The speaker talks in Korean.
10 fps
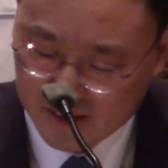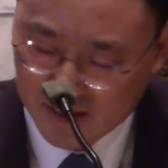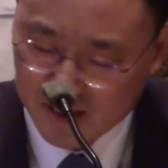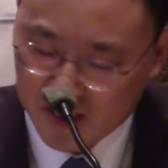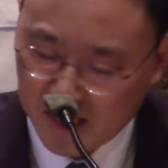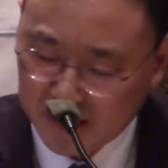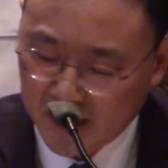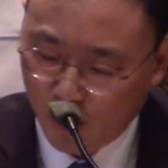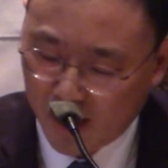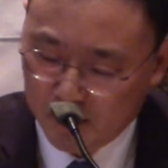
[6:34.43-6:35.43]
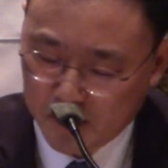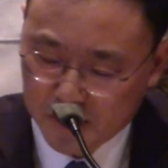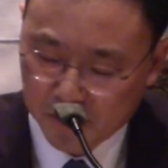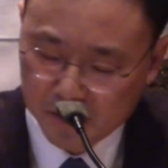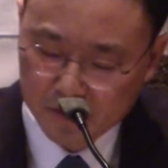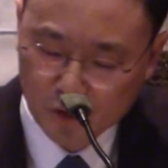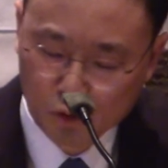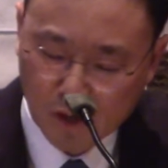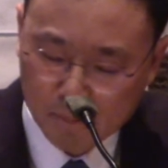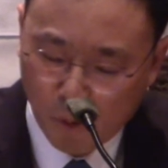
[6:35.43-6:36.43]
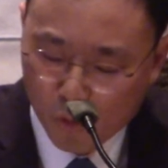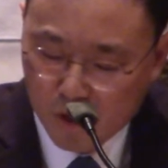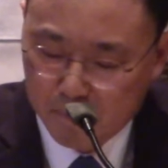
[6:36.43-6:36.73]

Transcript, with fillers: 신앙생활 하면서 누가 복을